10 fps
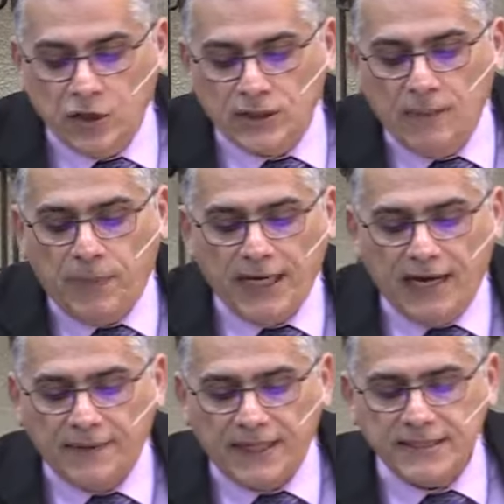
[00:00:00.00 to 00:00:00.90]
En otras
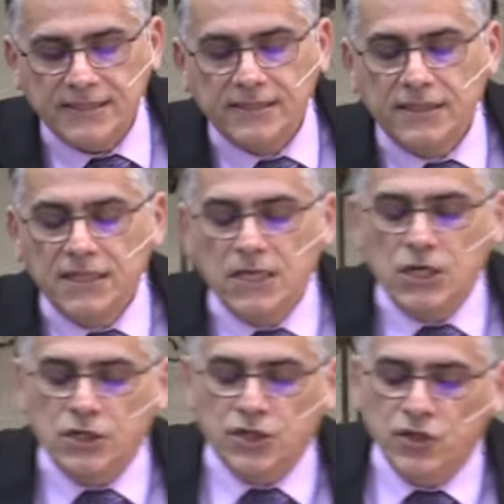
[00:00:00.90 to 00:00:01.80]
palabras,
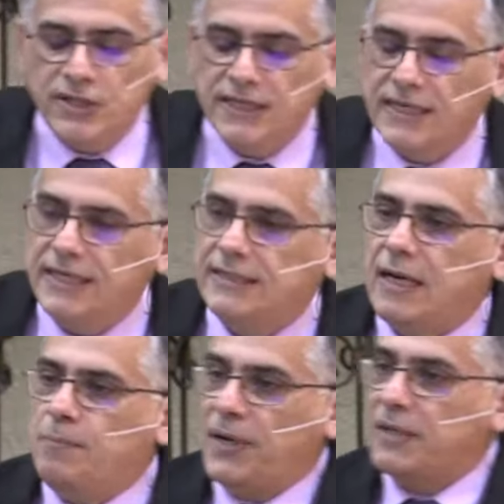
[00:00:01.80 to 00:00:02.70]
Dios
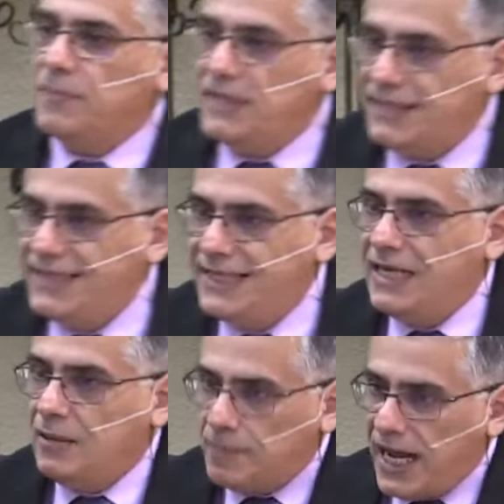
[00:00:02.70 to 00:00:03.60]
decreta permitir
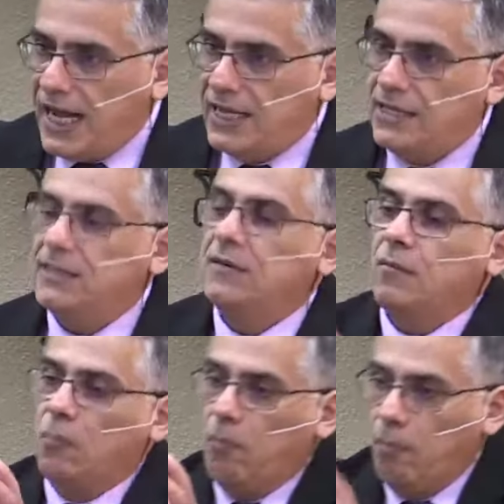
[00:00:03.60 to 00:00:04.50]
el
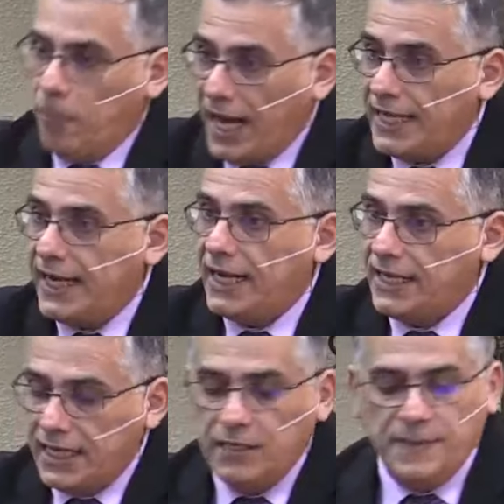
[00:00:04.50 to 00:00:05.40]
mal
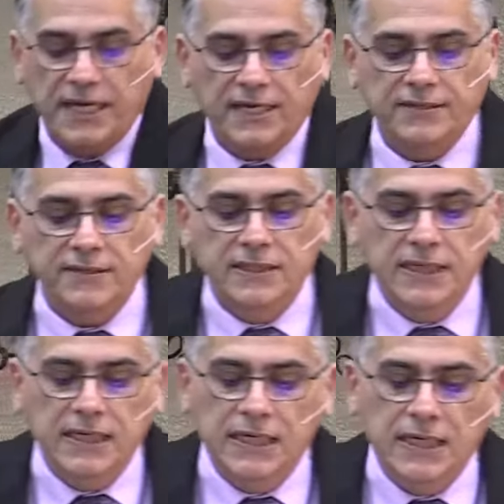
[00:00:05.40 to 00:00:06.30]
para el
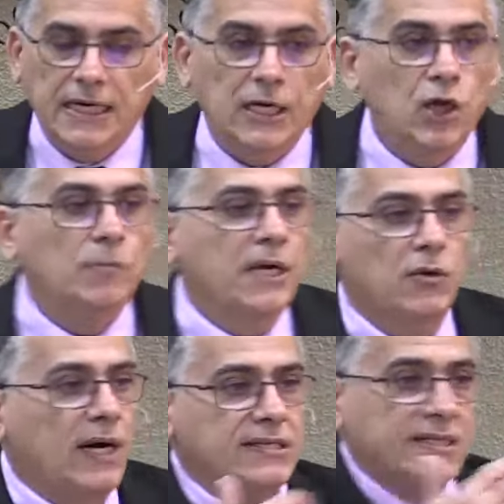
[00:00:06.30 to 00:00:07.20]
bien, el
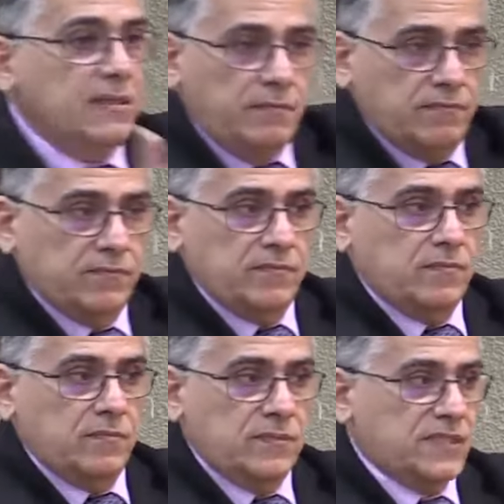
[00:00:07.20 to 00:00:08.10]
hombre lo hace
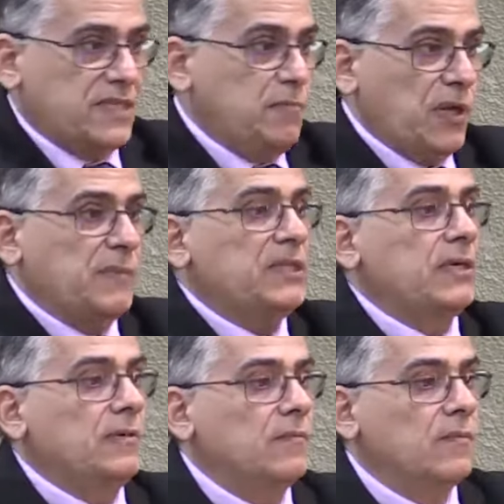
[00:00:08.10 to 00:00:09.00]

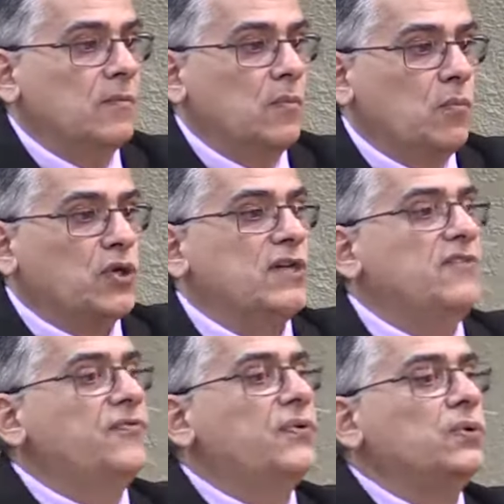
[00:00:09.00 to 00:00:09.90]
simplemente
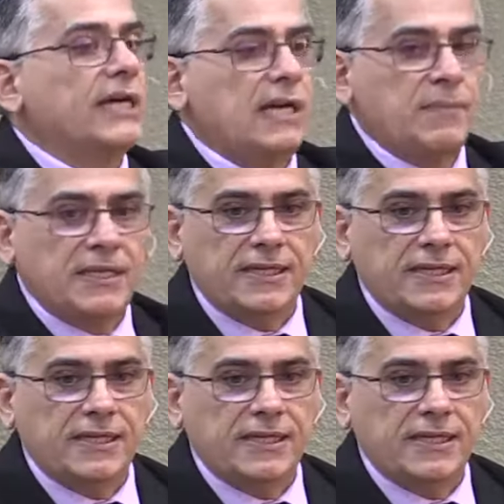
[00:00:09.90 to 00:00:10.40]
porque disfruta la